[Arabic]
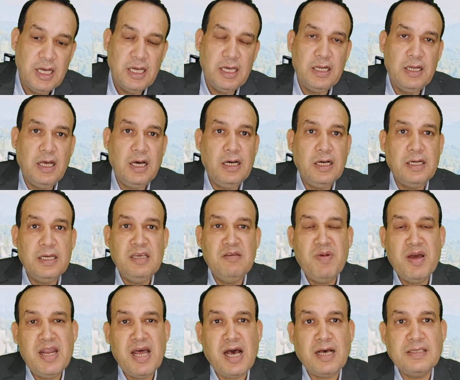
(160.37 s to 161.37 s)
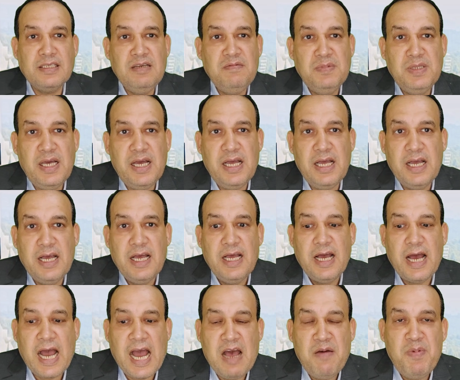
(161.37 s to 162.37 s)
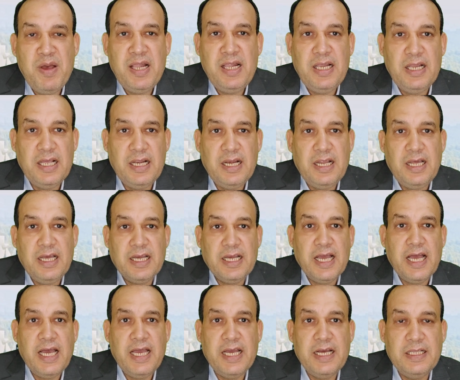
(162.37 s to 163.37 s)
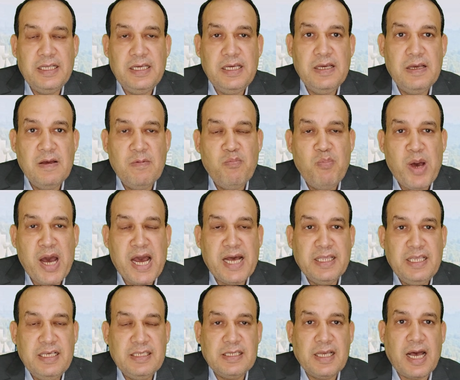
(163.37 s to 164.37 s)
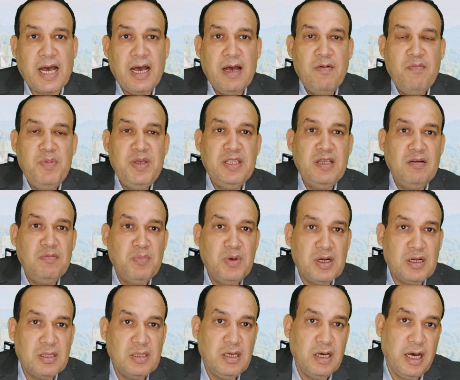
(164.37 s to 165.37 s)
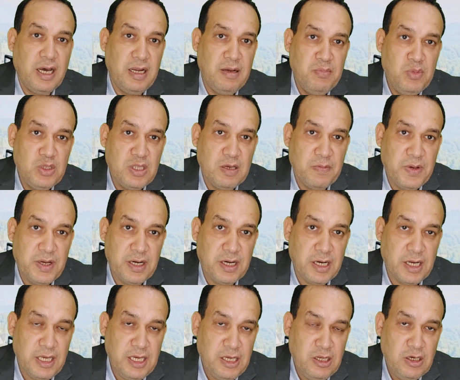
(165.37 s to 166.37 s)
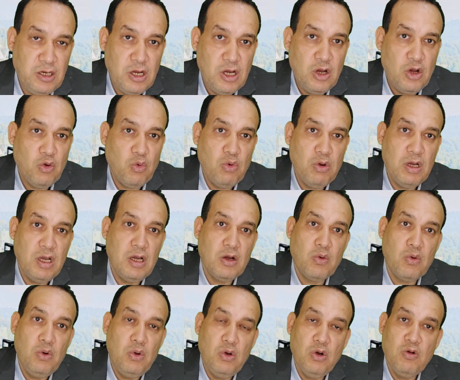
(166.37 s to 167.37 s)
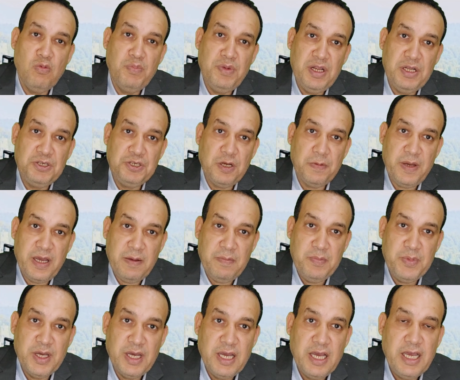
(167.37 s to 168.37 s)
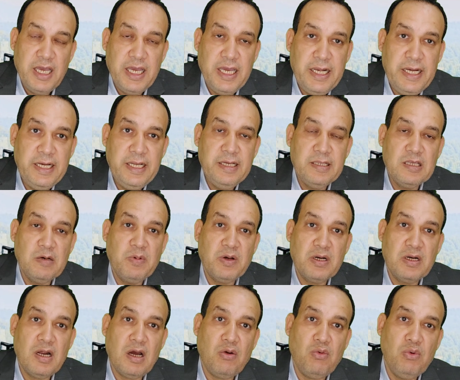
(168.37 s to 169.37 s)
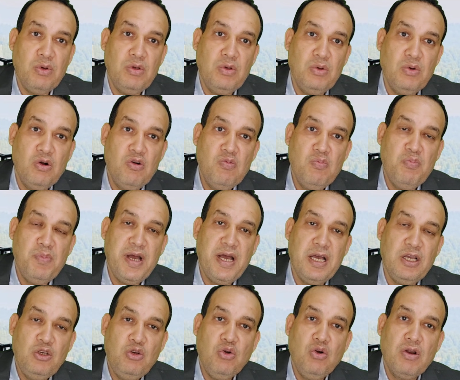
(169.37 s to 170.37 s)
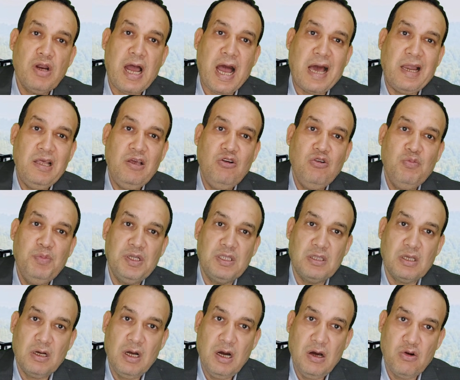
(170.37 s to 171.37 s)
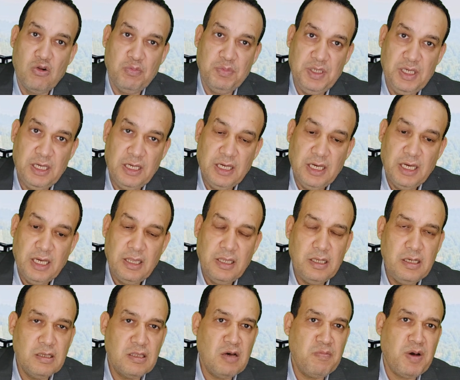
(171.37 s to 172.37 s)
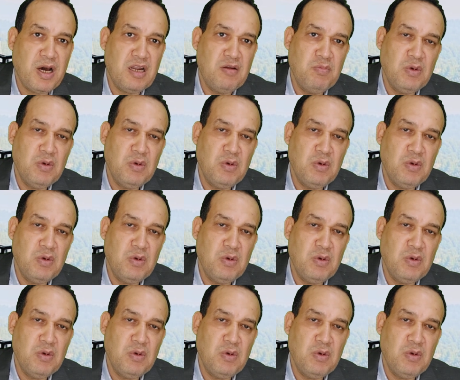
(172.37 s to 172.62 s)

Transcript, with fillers: الاخ ايمان عظيم ده عمل الحكايه دي مع تسعه من المرضى المتبرعين وكلهم من الشباب اللي تبرعوا ان هم يجرى عليهم التجارب دي لان طبعا